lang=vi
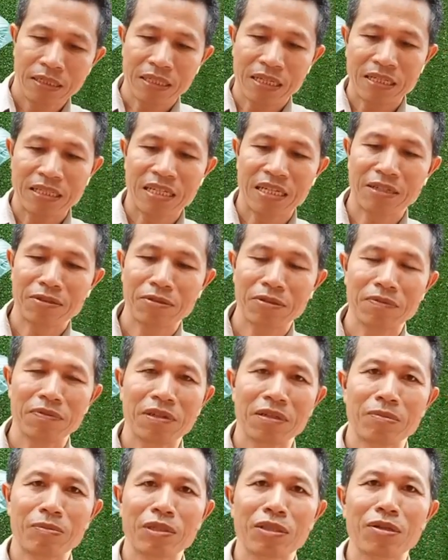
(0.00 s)
tại sao tôi
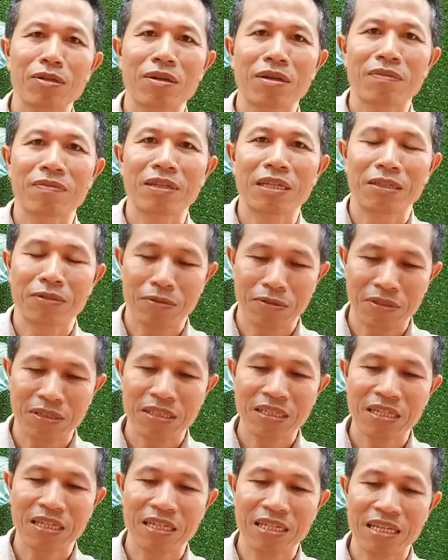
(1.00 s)
vừa mới thò vào tôi đã
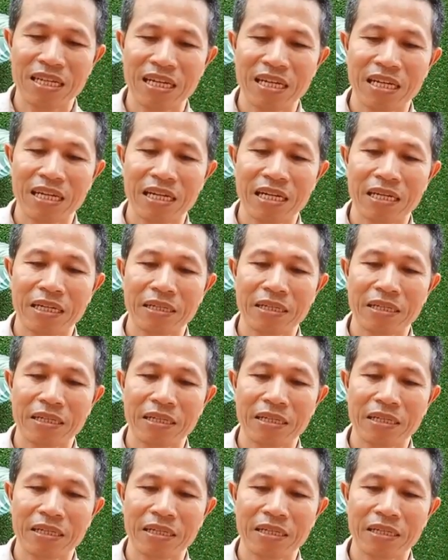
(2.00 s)
giật ra